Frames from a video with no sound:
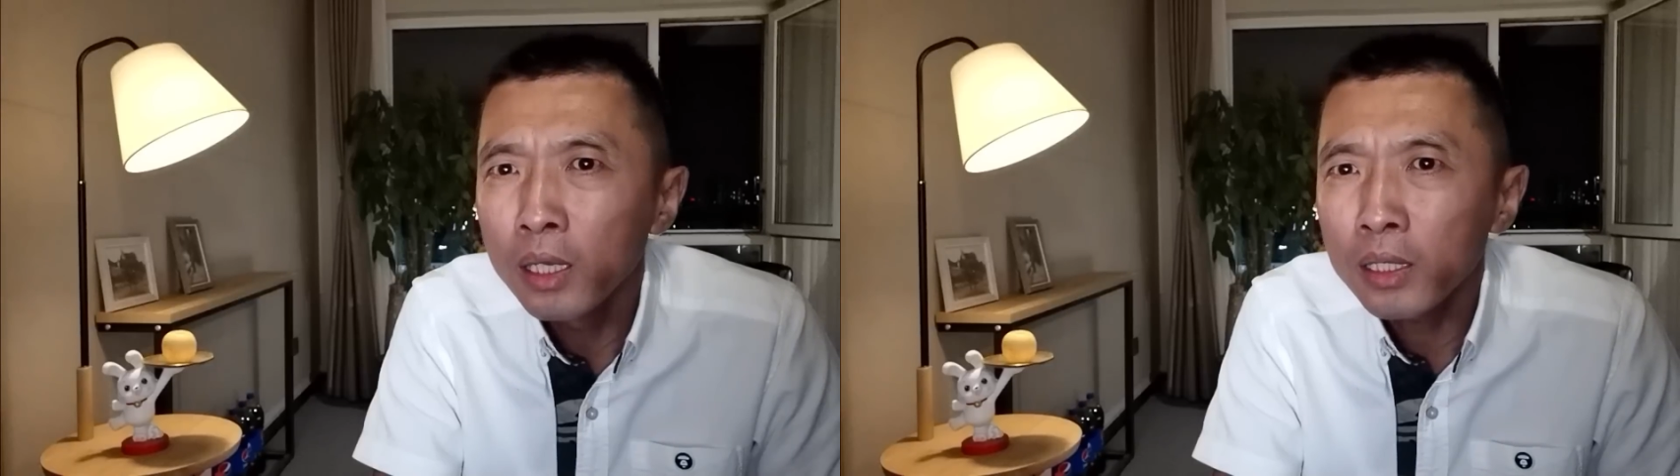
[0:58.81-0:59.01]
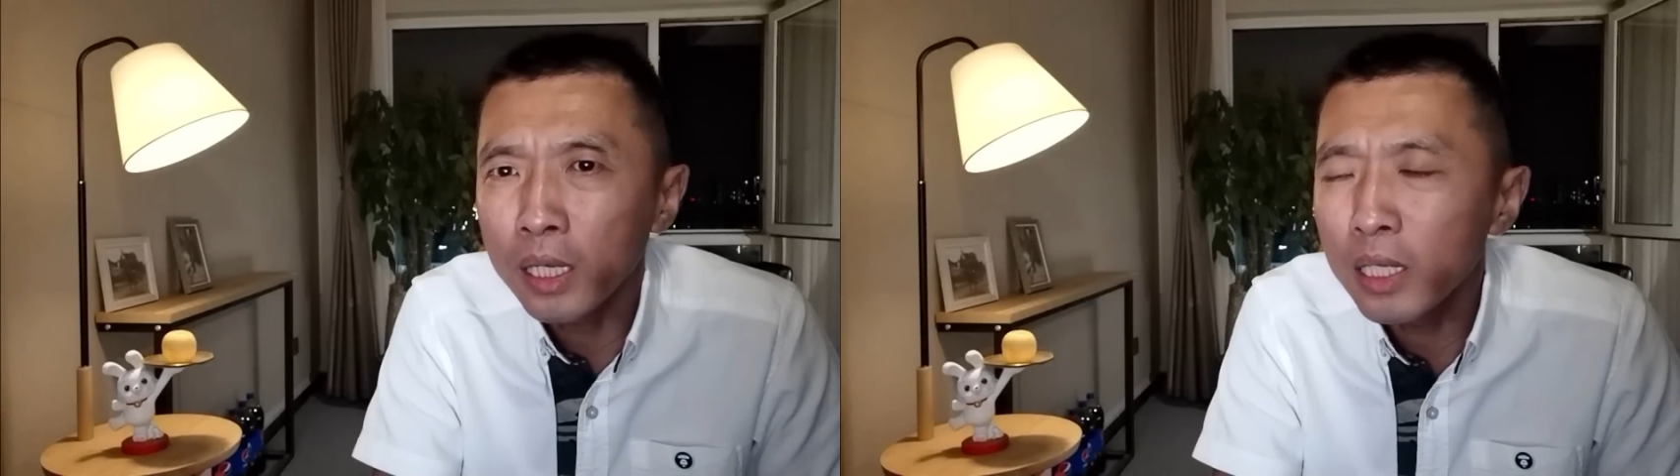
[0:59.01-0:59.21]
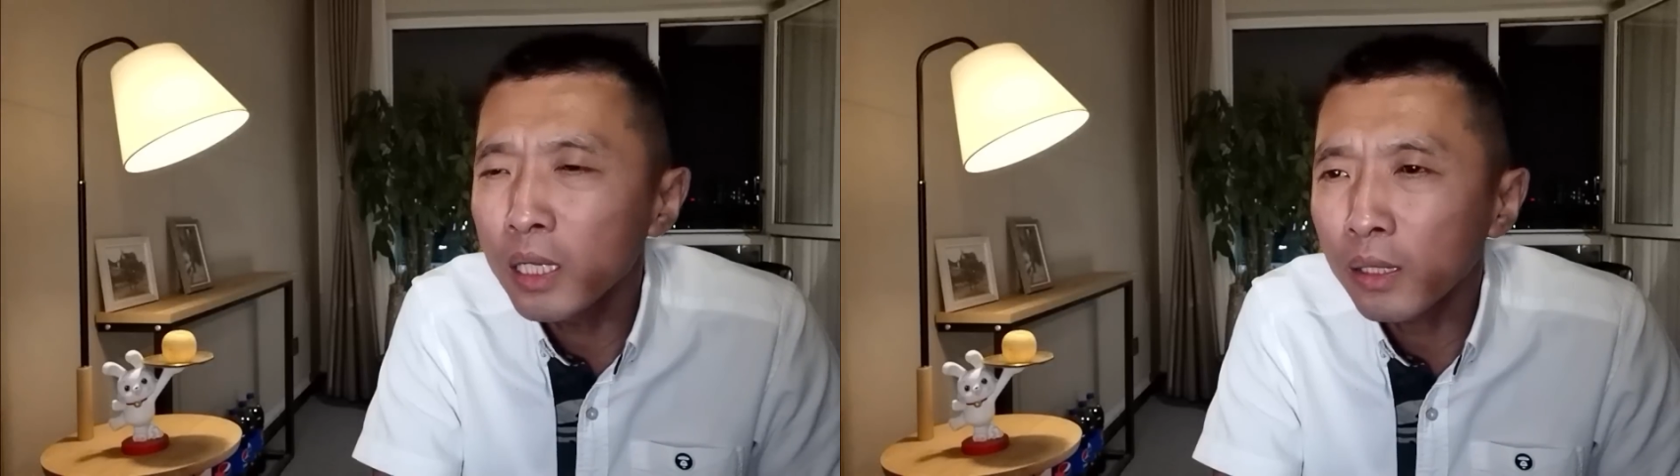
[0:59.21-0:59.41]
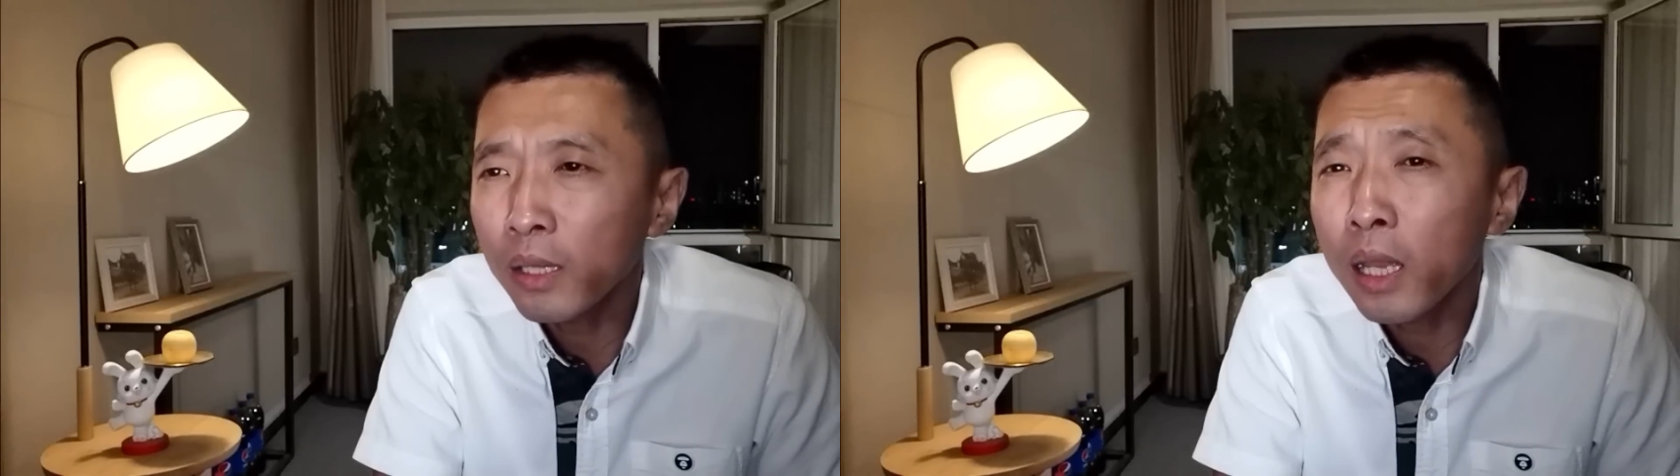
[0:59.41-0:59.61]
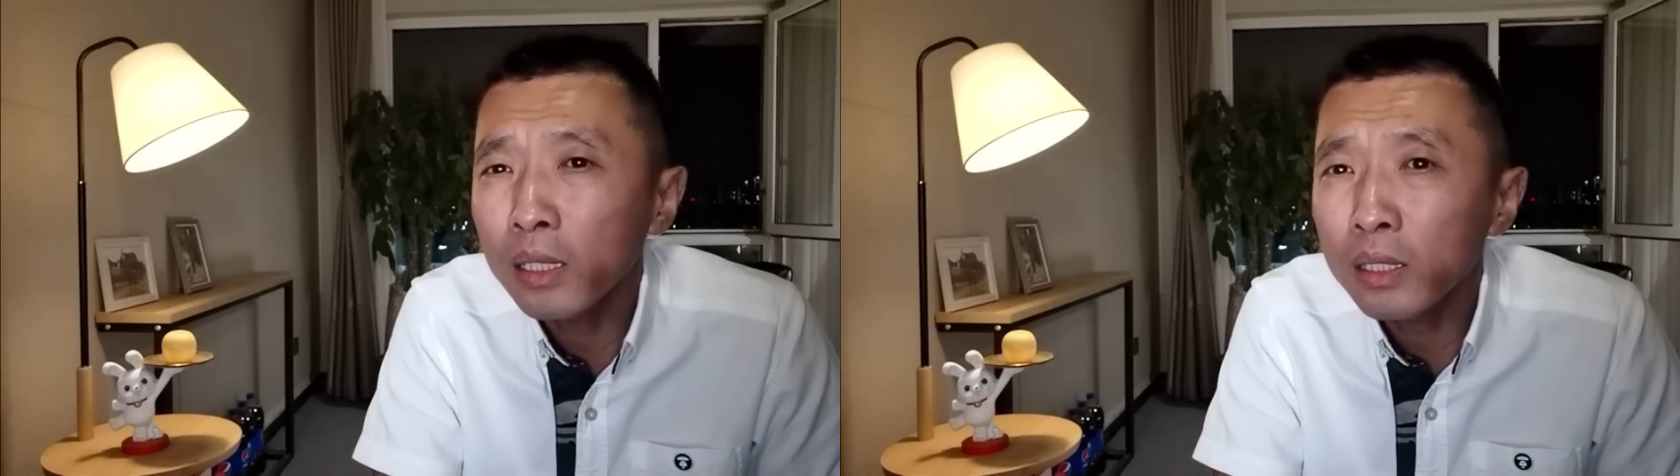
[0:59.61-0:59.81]
谁想
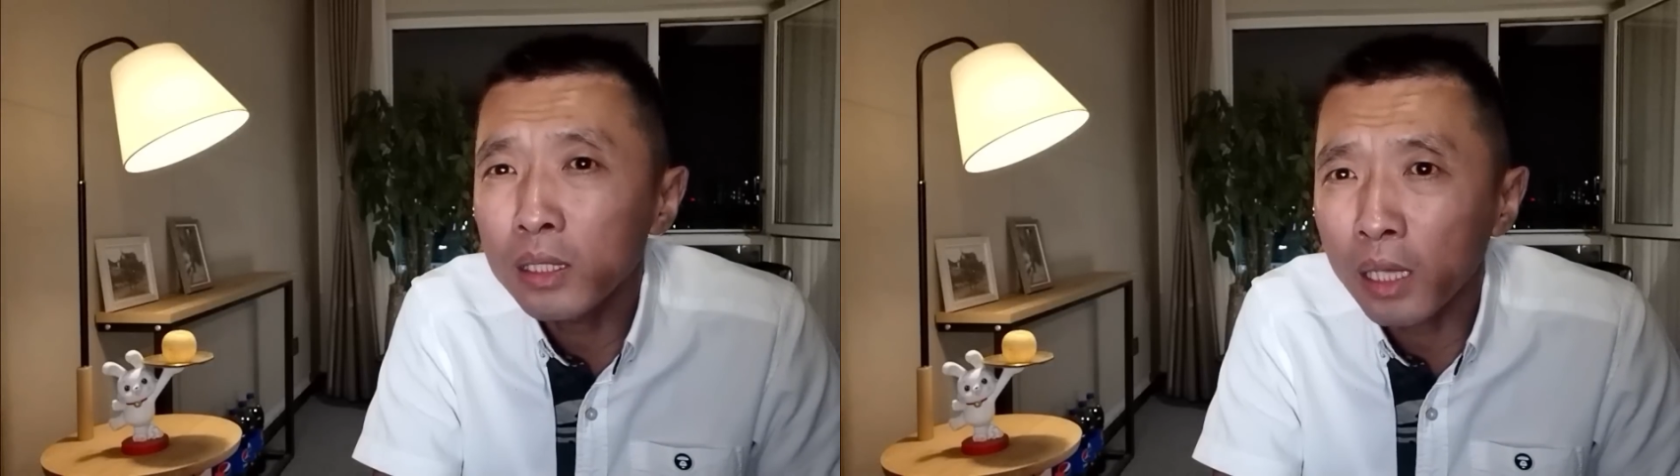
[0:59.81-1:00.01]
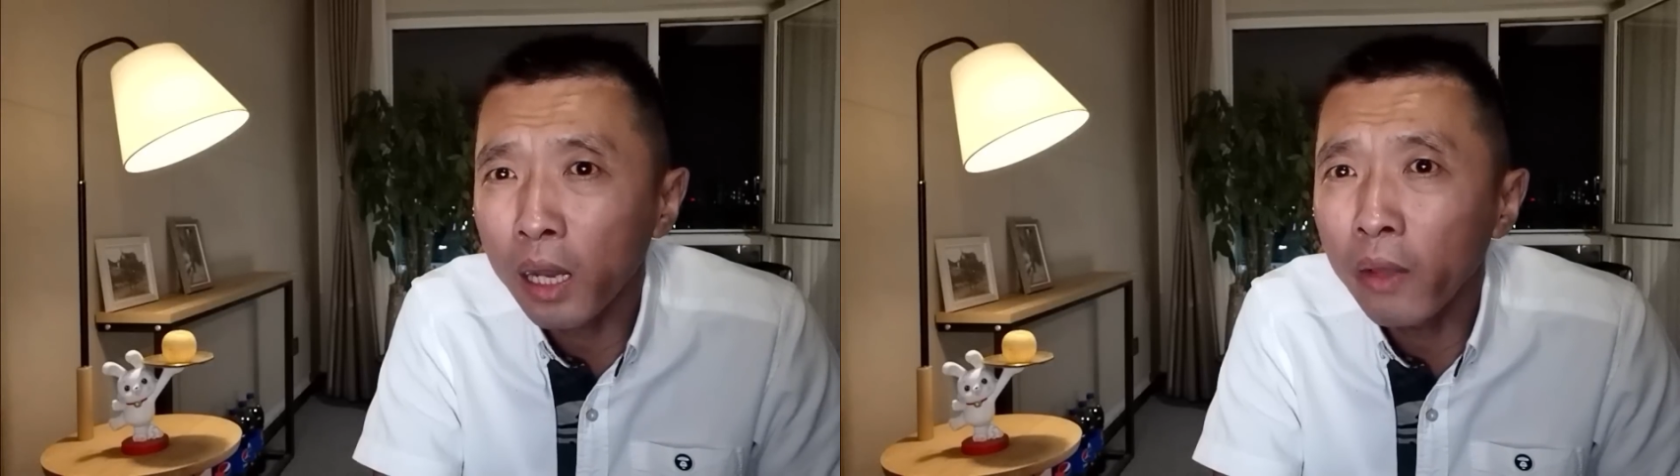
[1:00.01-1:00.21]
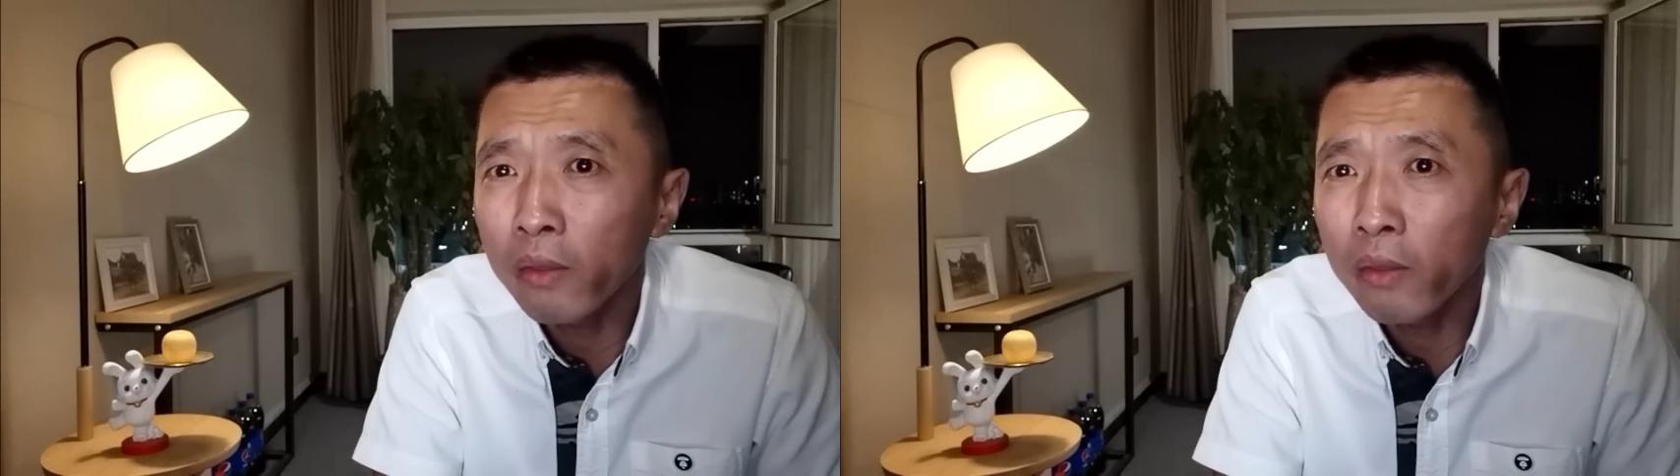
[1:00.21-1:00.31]
带着自己孩